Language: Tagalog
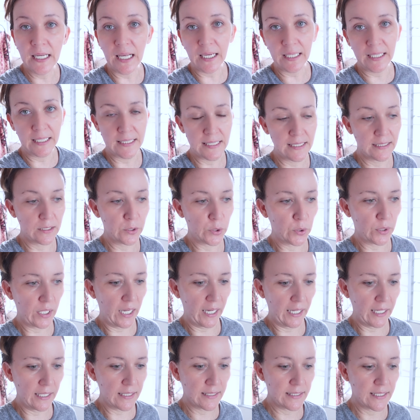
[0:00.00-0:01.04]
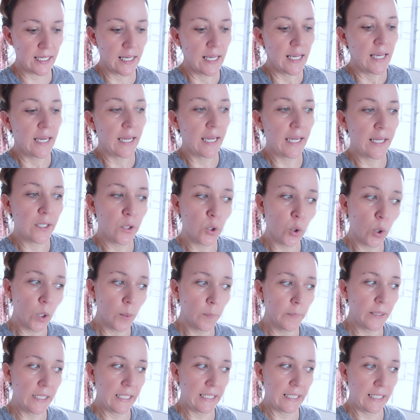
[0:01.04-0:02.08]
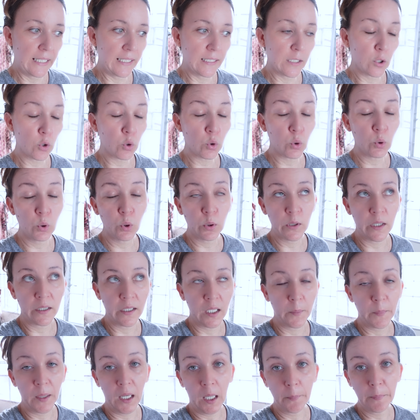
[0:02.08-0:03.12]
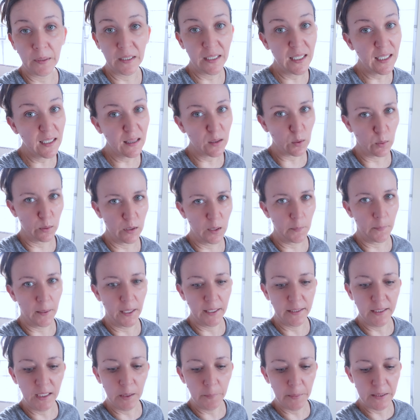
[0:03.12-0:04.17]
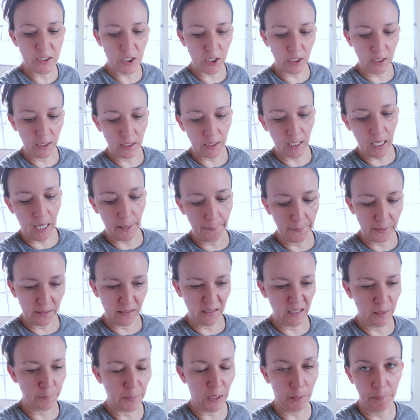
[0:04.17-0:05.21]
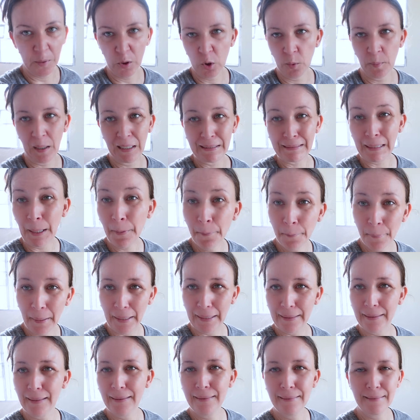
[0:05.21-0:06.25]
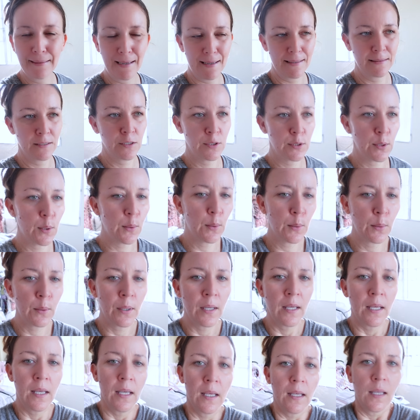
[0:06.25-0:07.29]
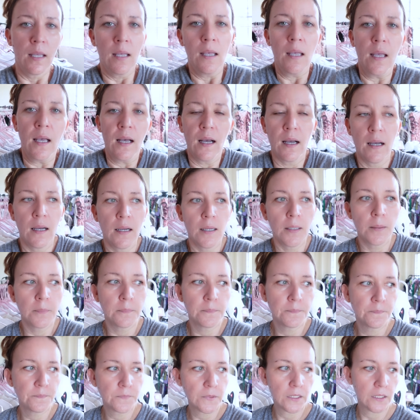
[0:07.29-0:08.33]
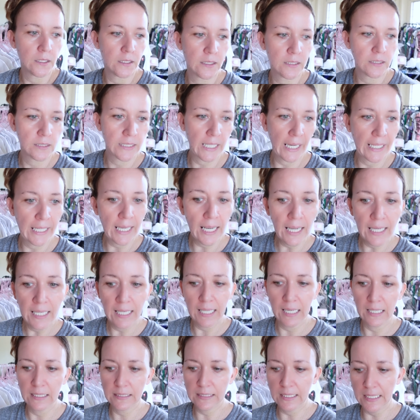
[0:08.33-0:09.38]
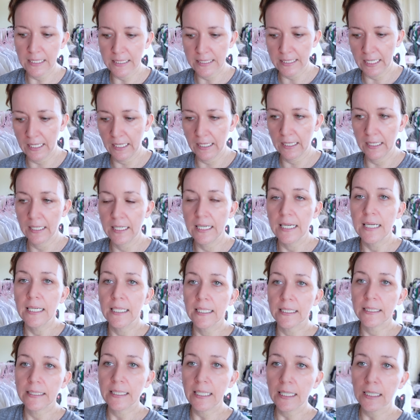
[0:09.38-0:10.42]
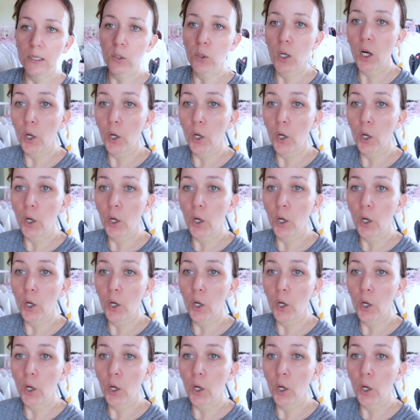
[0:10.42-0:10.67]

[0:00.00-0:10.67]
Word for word: laki kasi nito, guys. Eh, normally, natutulog lang naman kami dito, 'di ba? Hindi naman siya ginagamit, hindi naman kami tumatambay, ganyan. So, um, kaya lang kasi dito